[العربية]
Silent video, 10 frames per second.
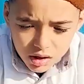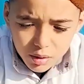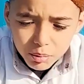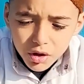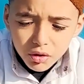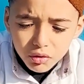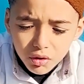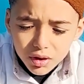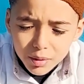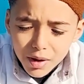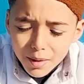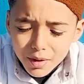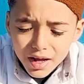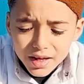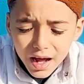ربي يزوني بقى
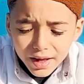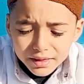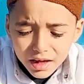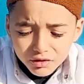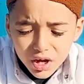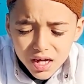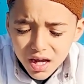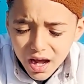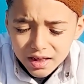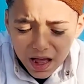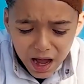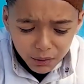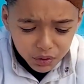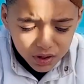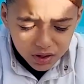باي حد عشان جعان
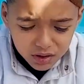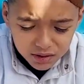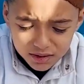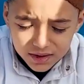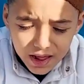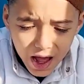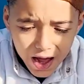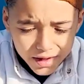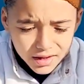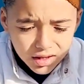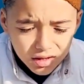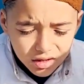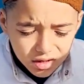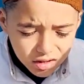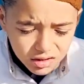قوي يدينا اكل
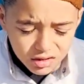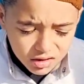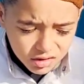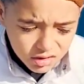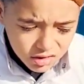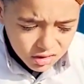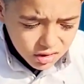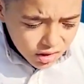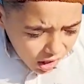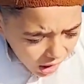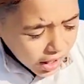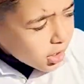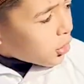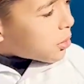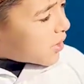السلام عليكم عليكم